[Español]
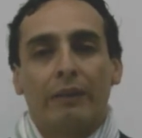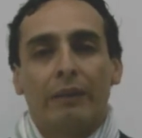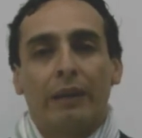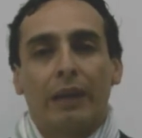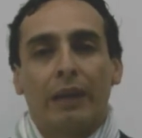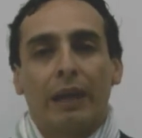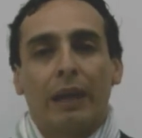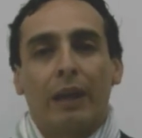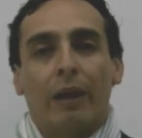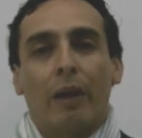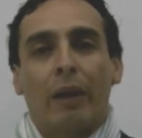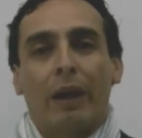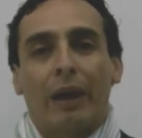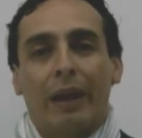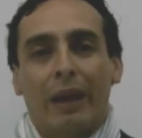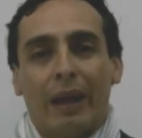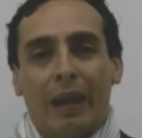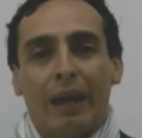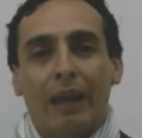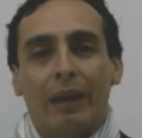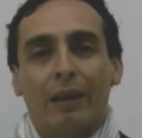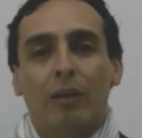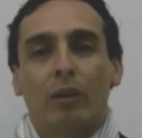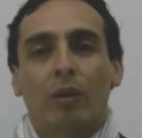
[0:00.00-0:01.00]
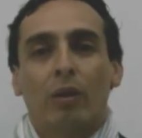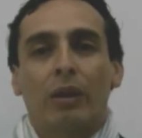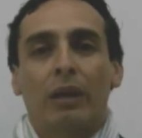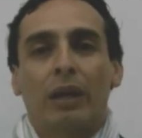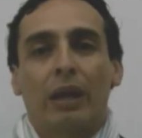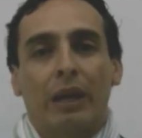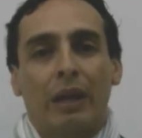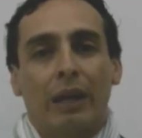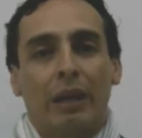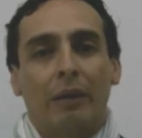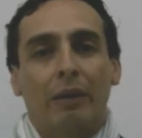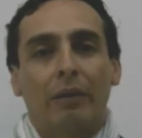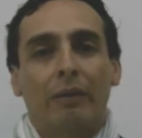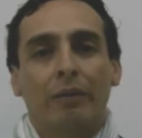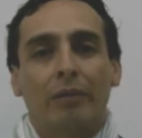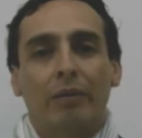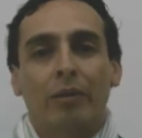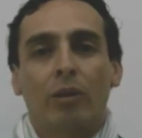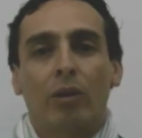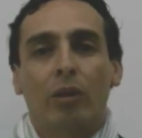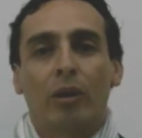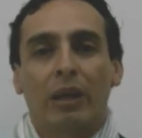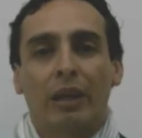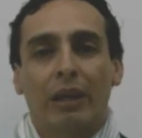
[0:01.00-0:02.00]
de qué es lo que
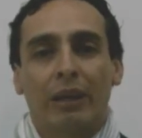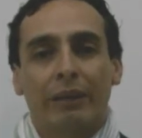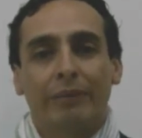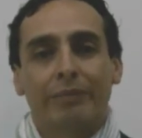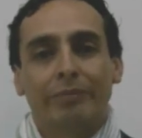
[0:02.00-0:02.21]
lo que